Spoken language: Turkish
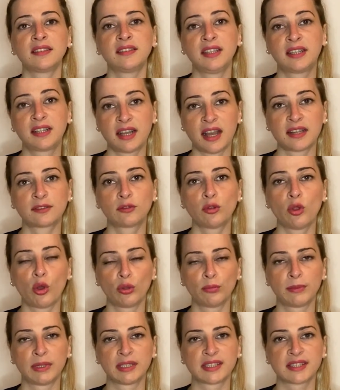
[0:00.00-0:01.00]
Dikkatli
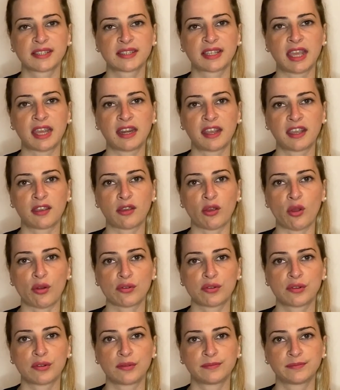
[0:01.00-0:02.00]
olmanız
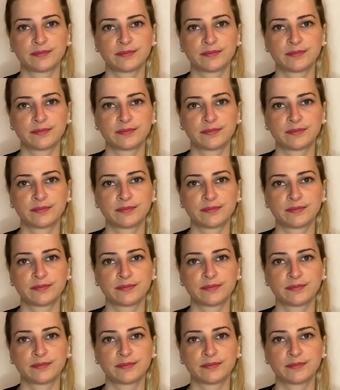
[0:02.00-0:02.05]
gerekiyor.